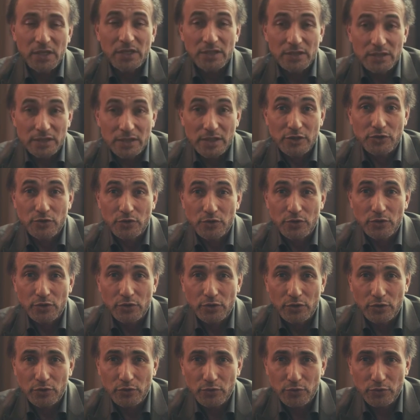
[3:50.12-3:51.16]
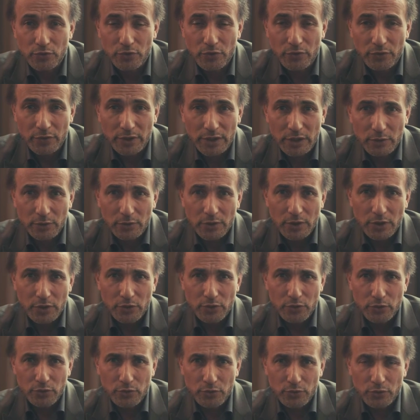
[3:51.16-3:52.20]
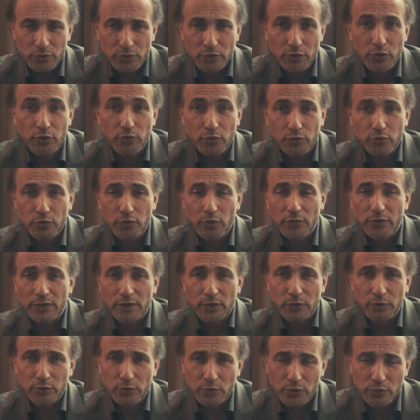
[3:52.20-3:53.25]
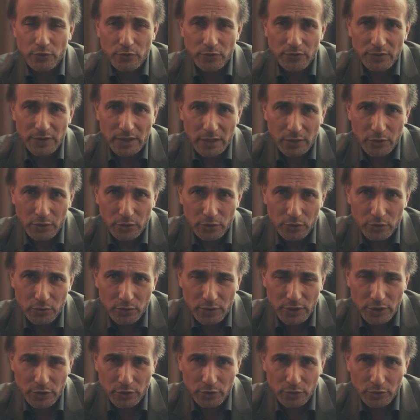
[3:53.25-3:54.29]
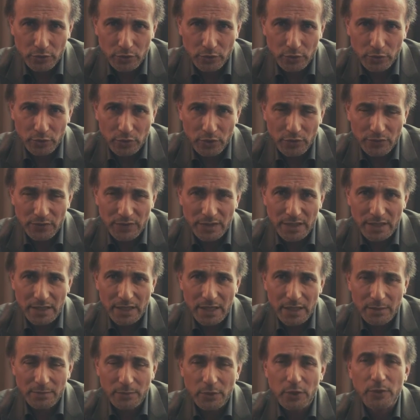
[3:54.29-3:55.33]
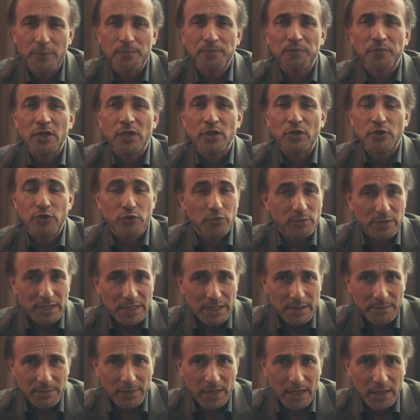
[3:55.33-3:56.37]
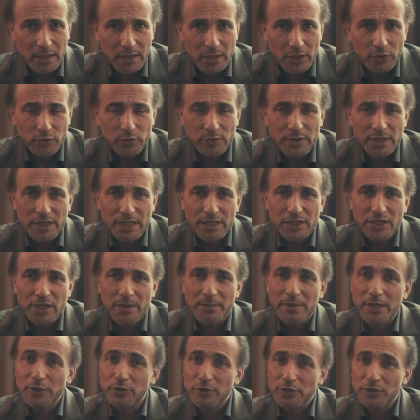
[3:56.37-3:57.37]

c'est ce que nous devrions, nous, ce dont nous devrions nous souvenir euh, tous les jours de notre vie également. N'oubliez pas, n'oubliez jamais